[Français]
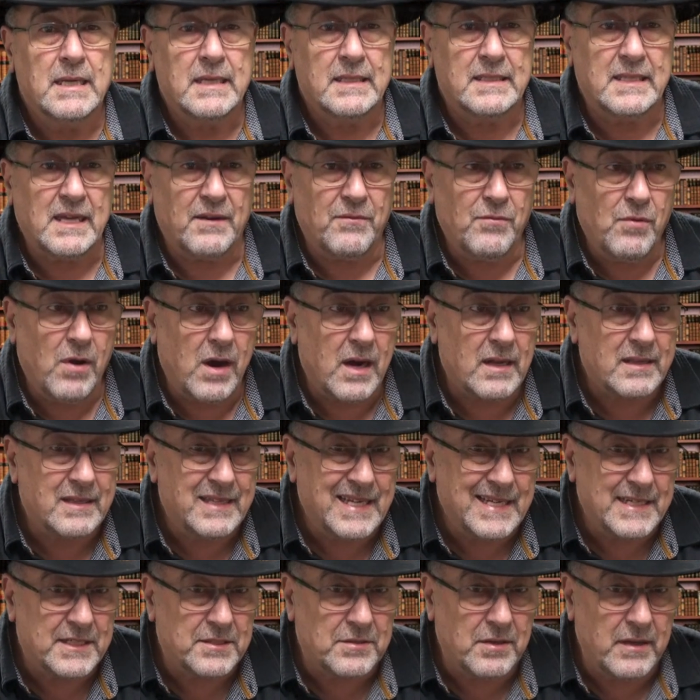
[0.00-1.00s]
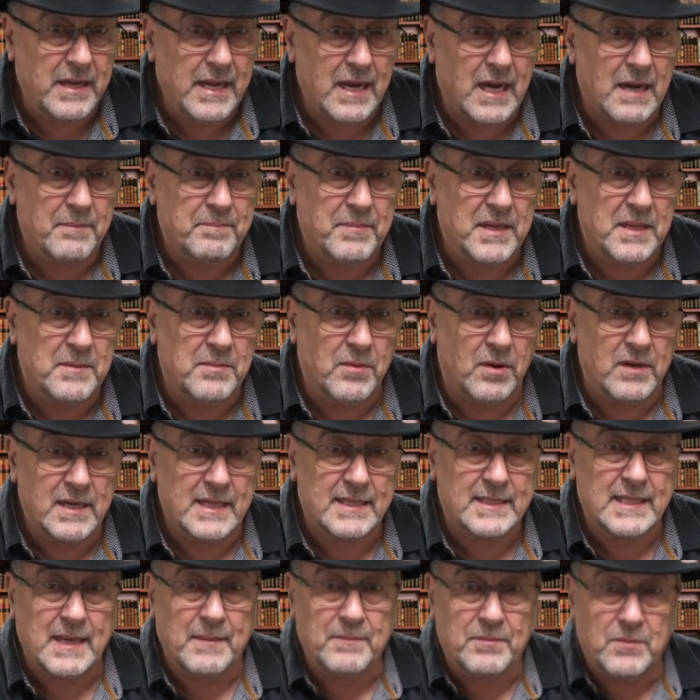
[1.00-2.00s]
Savoir déceler rapidement
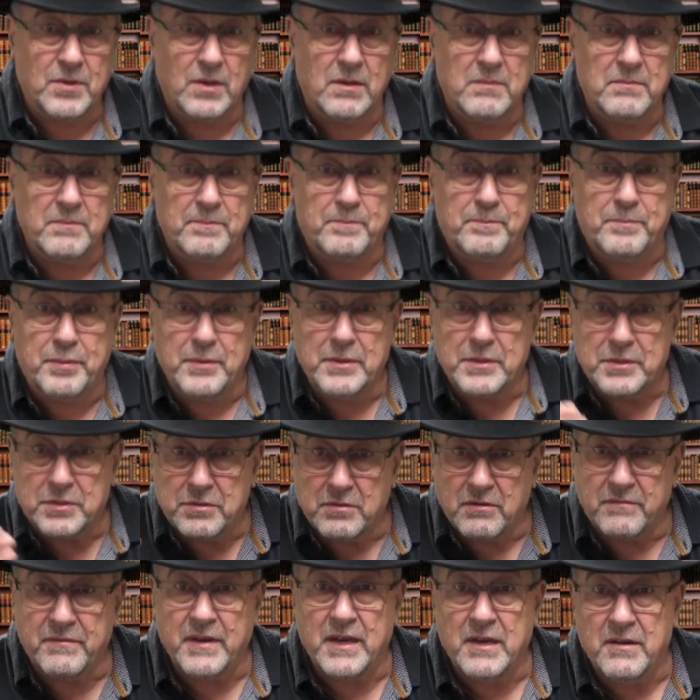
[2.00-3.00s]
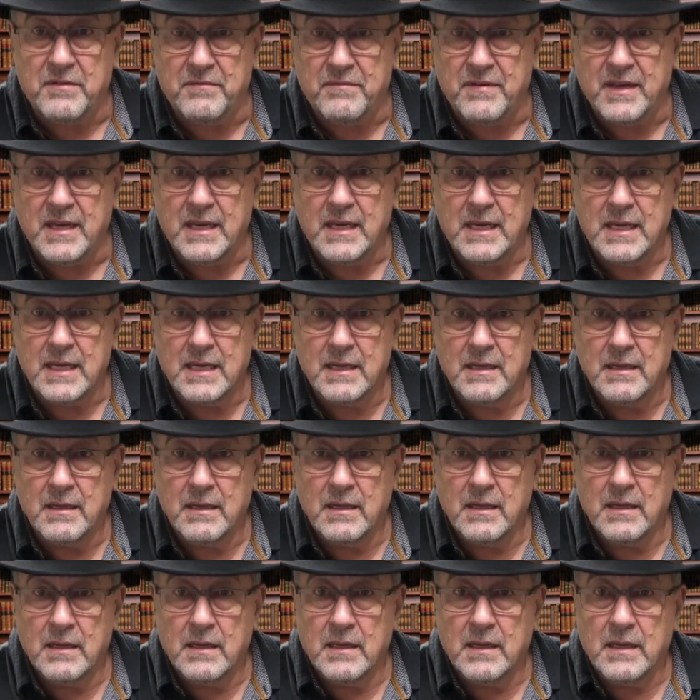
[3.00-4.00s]
les symptômes peut sauver une vie
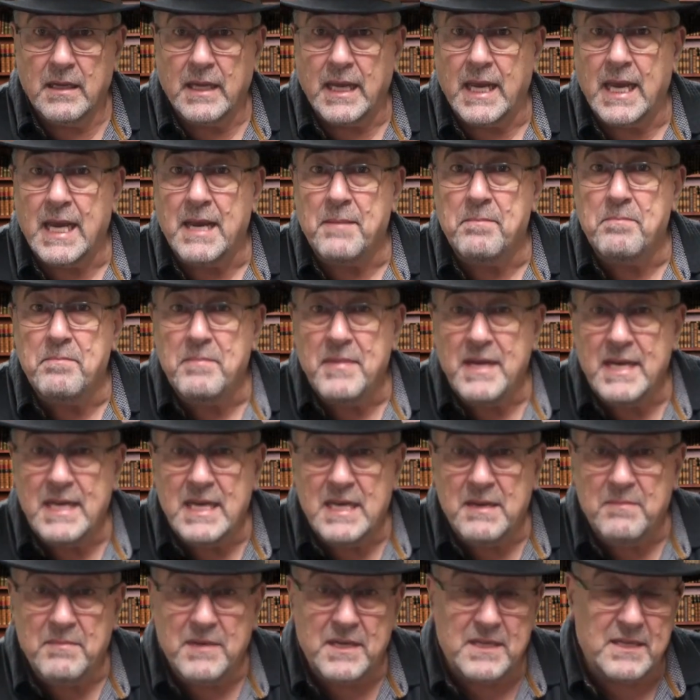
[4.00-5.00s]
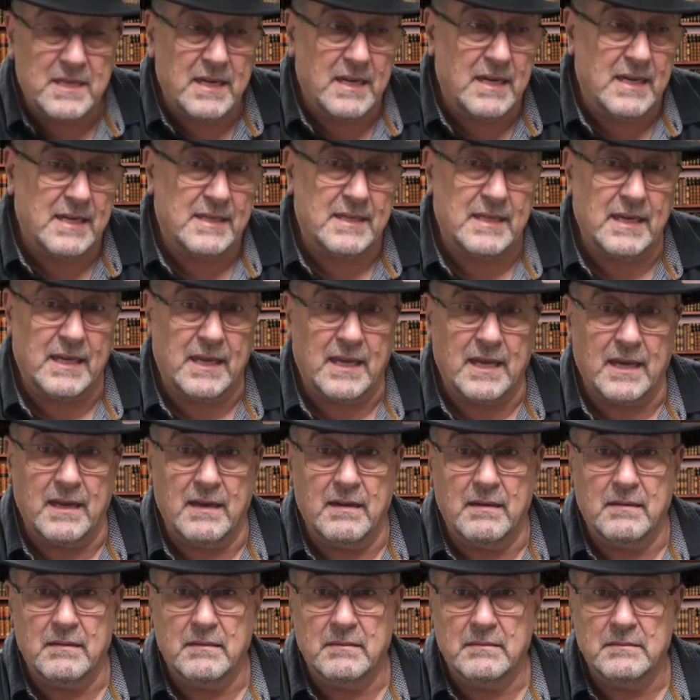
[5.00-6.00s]
et minimiser les
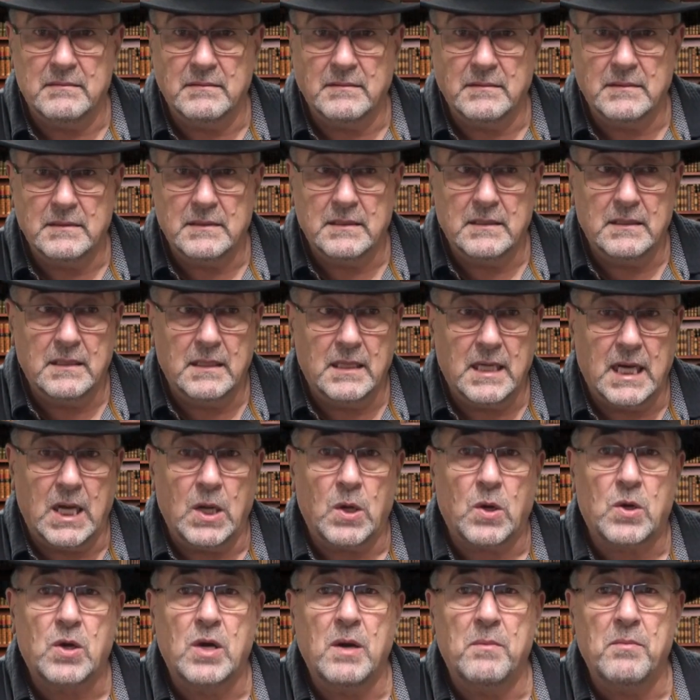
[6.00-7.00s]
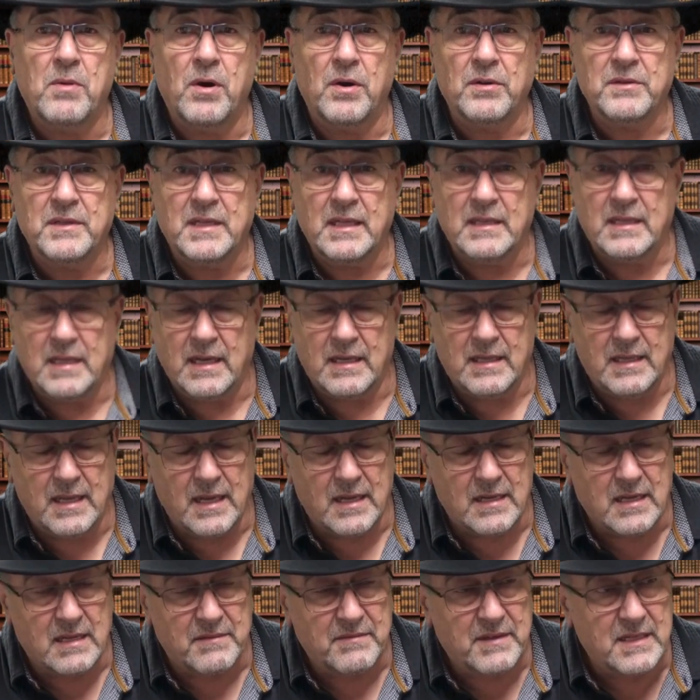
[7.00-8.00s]
séquelles. Alors comment détecter
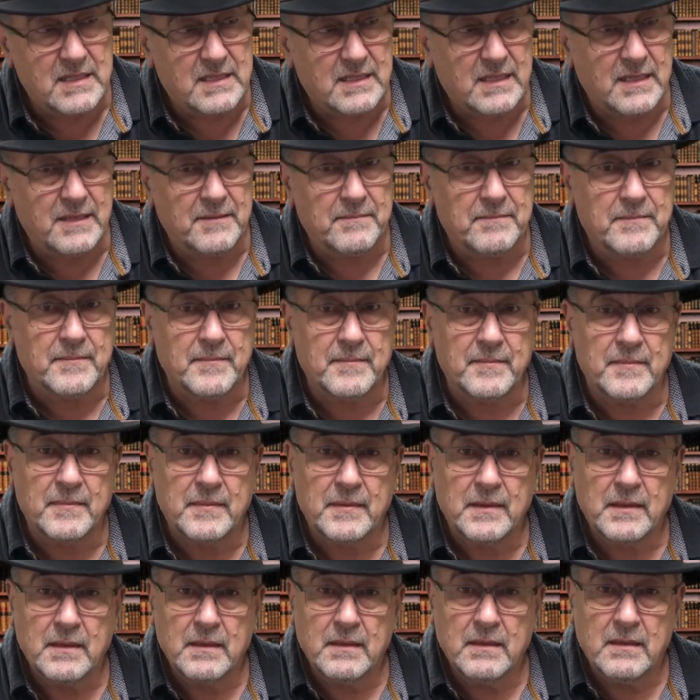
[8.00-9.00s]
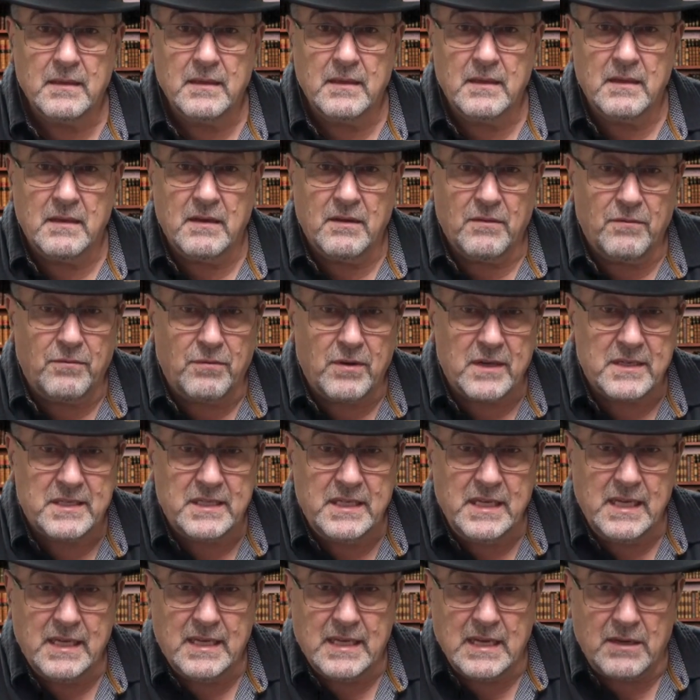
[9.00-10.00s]
un AVC
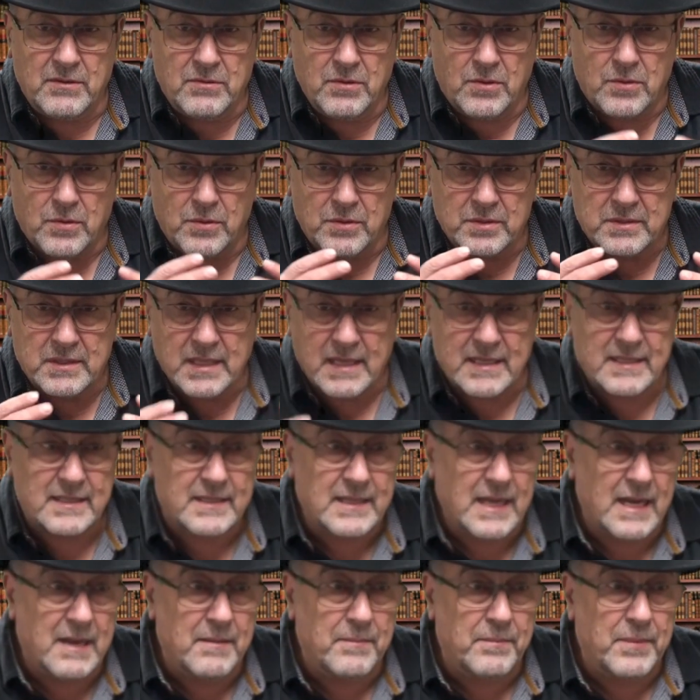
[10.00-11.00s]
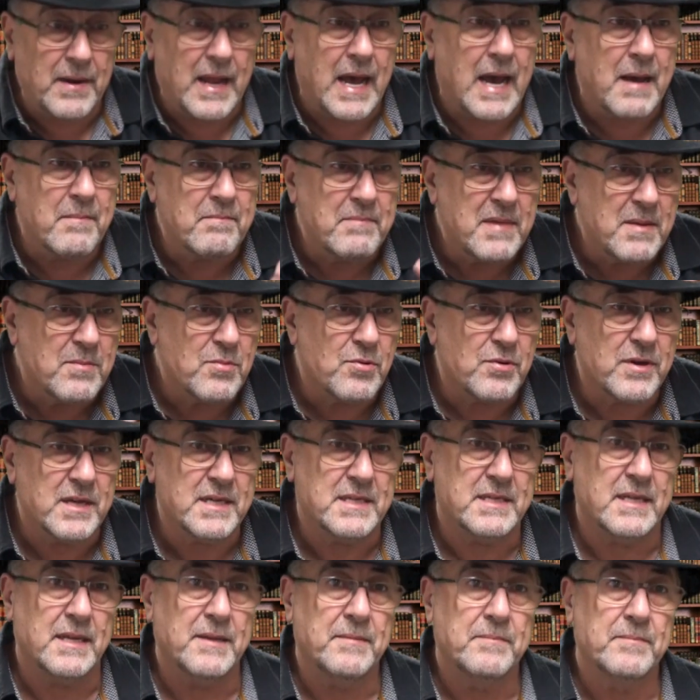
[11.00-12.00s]
Voici quelques constats simples à
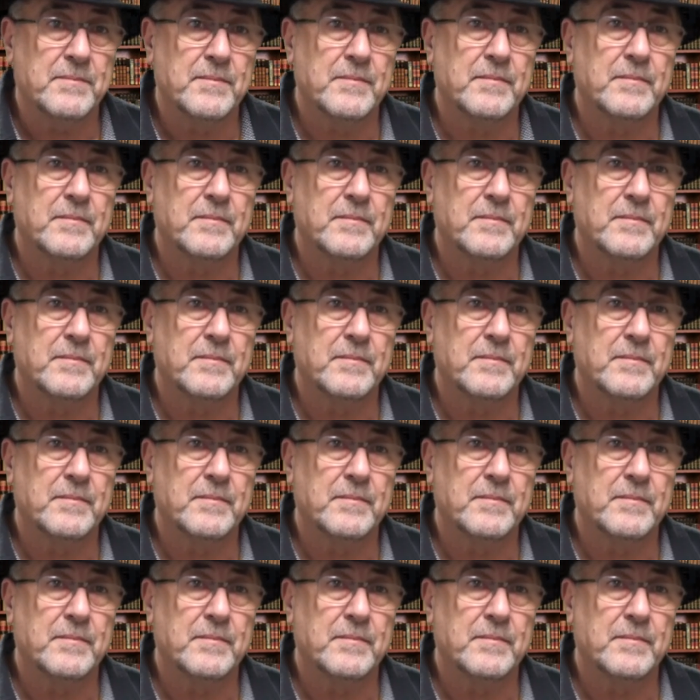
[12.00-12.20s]
mémoriser.